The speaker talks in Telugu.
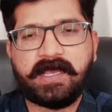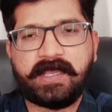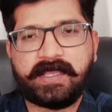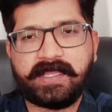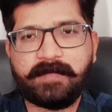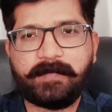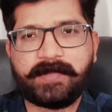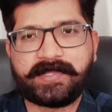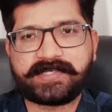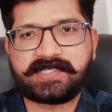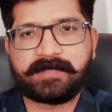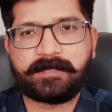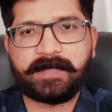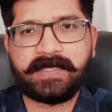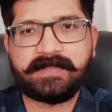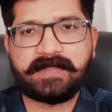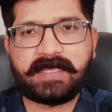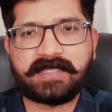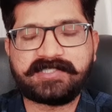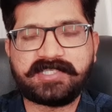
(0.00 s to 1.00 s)

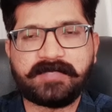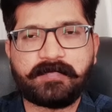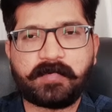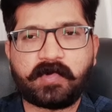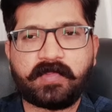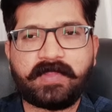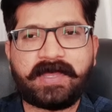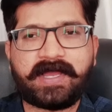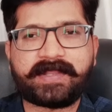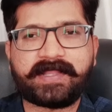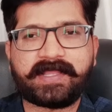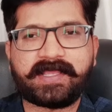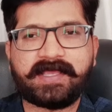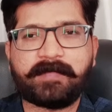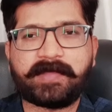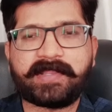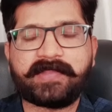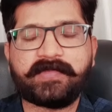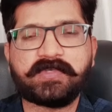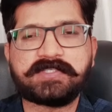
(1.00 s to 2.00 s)
ఎలిమినేషన్పై అది చెప్పుకుందాం అట్లాగే
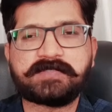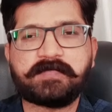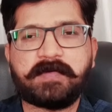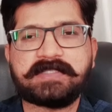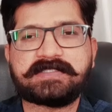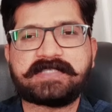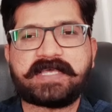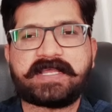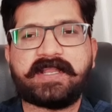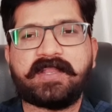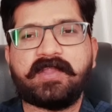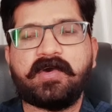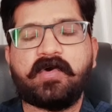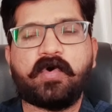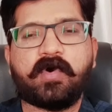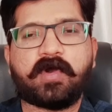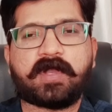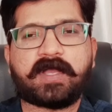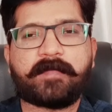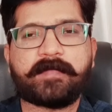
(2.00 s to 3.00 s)
మన న్యూస్ బోల్ ఛానల్లో
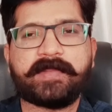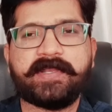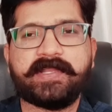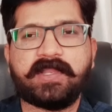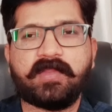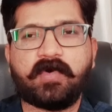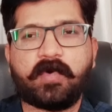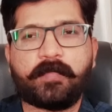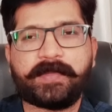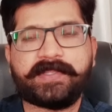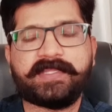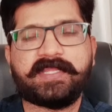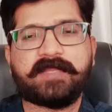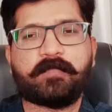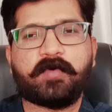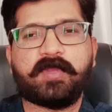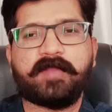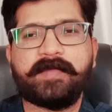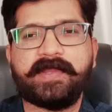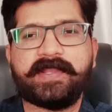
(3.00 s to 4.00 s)
కమ్యూనిటీలో
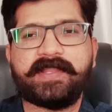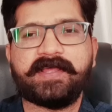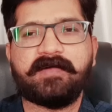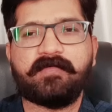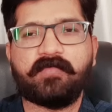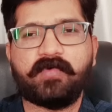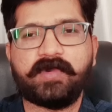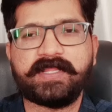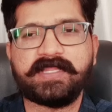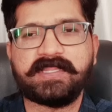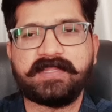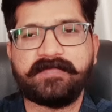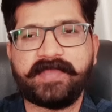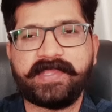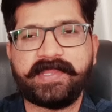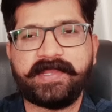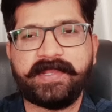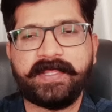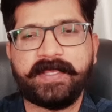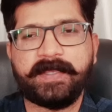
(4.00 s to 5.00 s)
ఒపీనియన్ పోల్ పెట్ట ఓటైతే
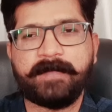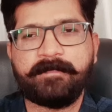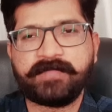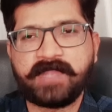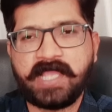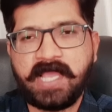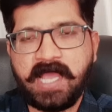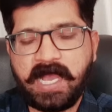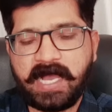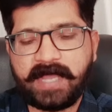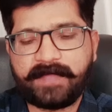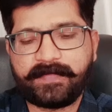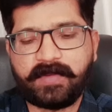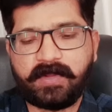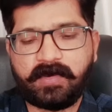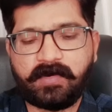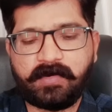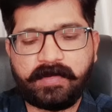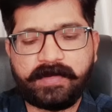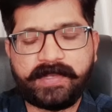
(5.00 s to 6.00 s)
వేయండి
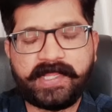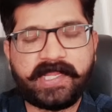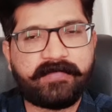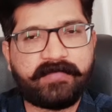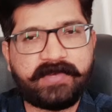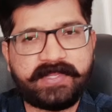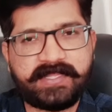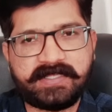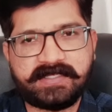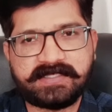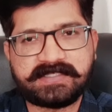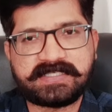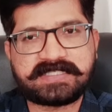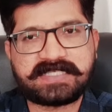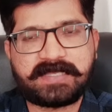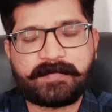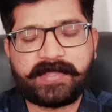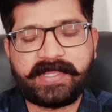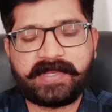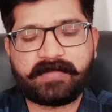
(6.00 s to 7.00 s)
అందులో నేను వీడియో చేసే
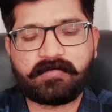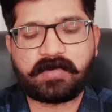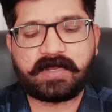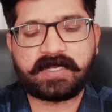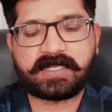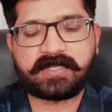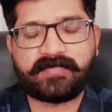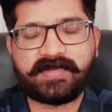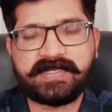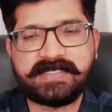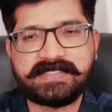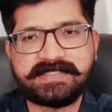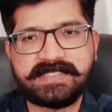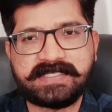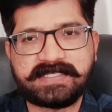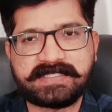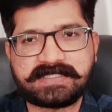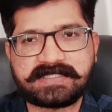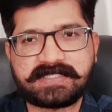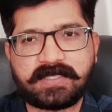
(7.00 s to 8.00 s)
సమయానికి ఒక ట్వంటీ
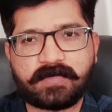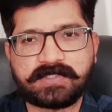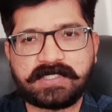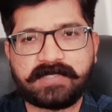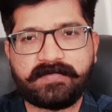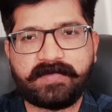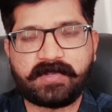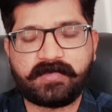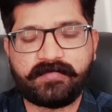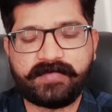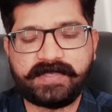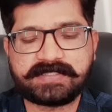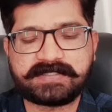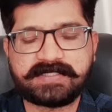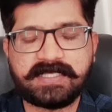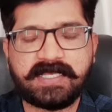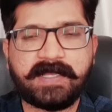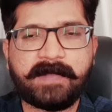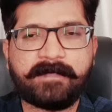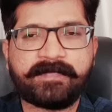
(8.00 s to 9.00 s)
సిక్స్ థౌజండ్ వరకు వేస్తే